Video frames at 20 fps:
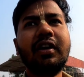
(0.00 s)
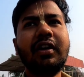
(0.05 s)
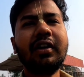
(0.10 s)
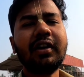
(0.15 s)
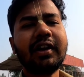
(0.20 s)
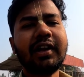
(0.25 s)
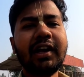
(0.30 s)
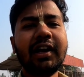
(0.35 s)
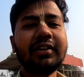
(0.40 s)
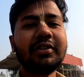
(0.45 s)

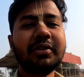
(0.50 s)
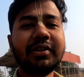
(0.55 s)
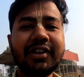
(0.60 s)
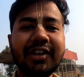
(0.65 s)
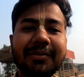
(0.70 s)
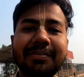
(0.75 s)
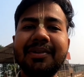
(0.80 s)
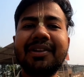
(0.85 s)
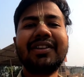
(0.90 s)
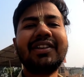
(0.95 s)
और यहाँ तो
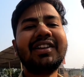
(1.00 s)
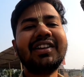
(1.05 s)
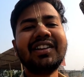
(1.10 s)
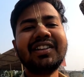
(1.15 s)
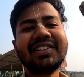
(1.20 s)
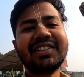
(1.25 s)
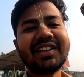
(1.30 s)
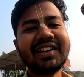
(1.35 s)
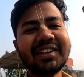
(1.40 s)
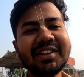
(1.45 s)
दिन पर दिन
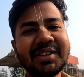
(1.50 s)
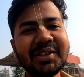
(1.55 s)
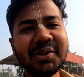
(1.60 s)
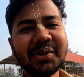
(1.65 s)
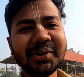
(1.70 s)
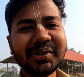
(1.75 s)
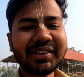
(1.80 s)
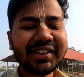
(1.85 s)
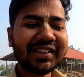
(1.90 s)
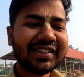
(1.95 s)
तरक्की
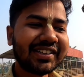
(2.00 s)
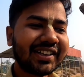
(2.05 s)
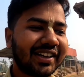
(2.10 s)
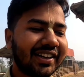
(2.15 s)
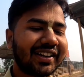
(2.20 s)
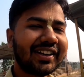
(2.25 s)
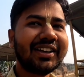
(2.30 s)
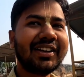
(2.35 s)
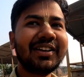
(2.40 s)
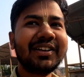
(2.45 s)
होते ही
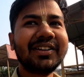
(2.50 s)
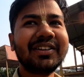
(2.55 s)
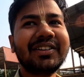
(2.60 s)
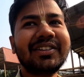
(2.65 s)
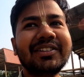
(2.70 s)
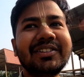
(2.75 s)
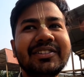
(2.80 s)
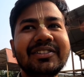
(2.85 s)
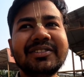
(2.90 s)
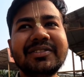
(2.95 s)
जा रहा है